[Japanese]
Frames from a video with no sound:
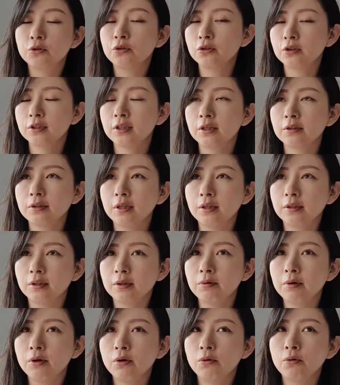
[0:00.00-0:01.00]
あ、クルーズ客船
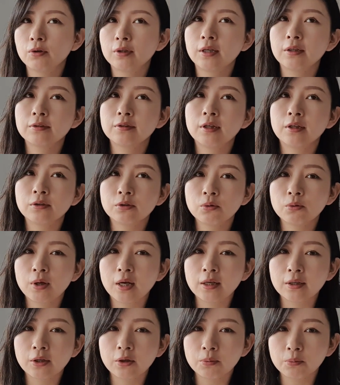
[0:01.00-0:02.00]
ではお客さんと
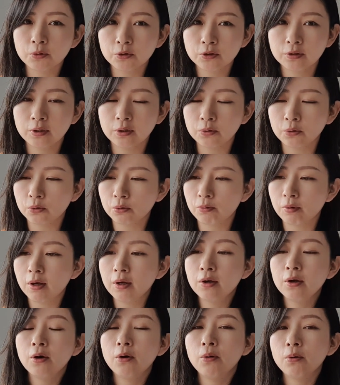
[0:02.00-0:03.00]
関係を持つっていうことは
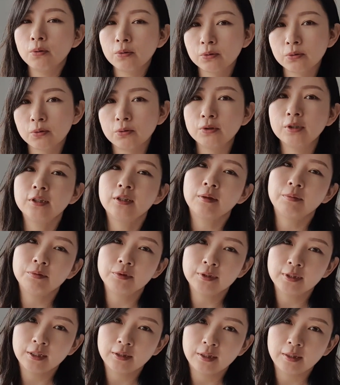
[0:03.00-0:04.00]
本当にタブー
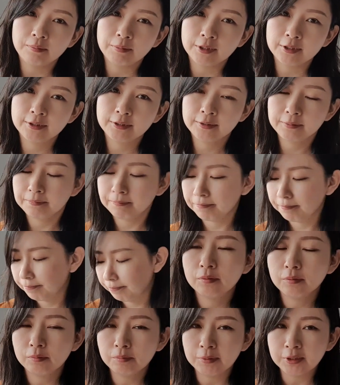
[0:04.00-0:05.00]
になっています
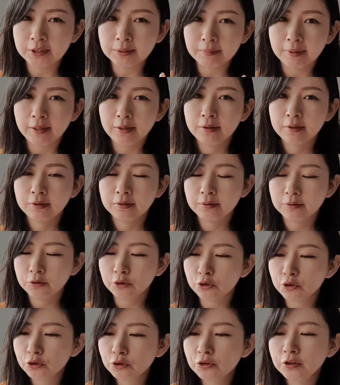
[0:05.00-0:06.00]
3つ目
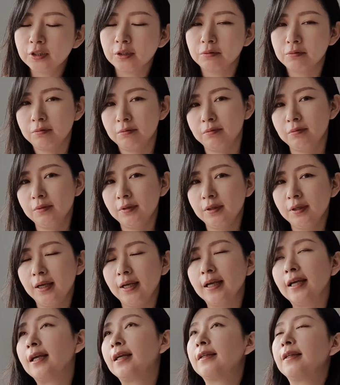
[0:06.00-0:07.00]
盗んじゃう
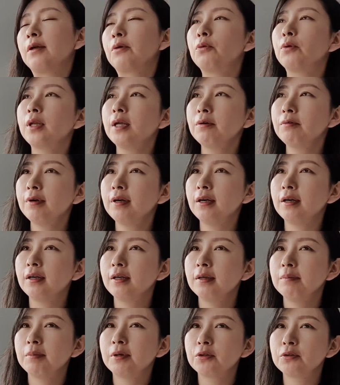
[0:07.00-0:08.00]
えー、でこれは、
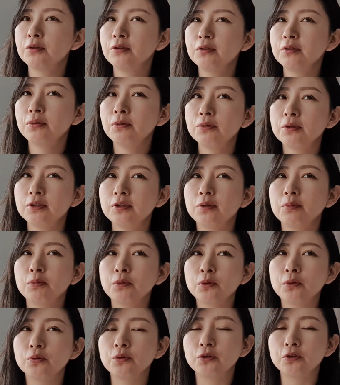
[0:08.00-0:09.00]
まあ、ク同士の
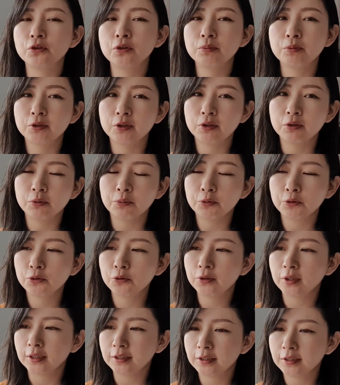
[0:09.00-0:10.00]
ものを盗むっていうのも
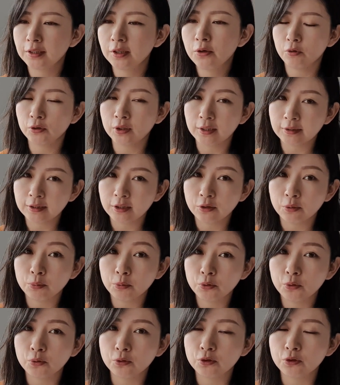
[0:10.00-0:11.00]
そうだしお客さんの
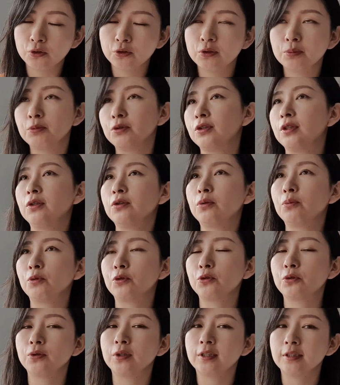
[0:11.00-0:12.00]
ものを盗むっていうのも
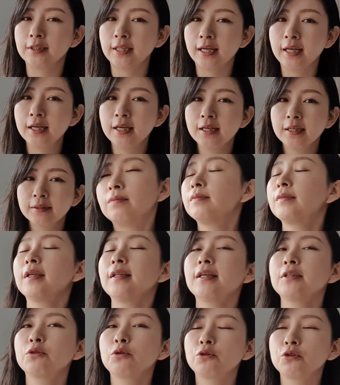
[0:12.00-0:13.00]
そうですねた
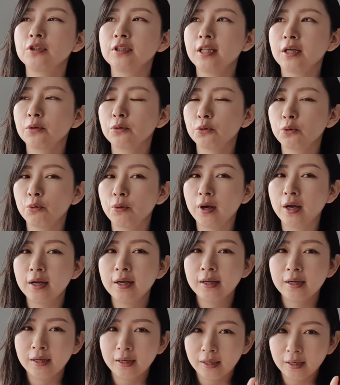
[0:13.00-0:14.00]
だ一つ言いたいことは
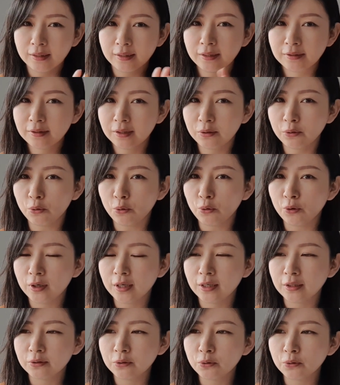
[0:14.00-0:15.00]
あなたのお部
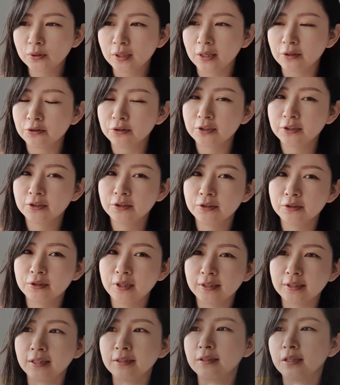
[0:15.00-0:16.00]
屋の客室
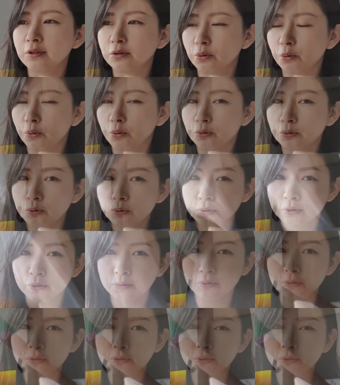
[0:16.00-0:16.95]
アテンダントお掃除をす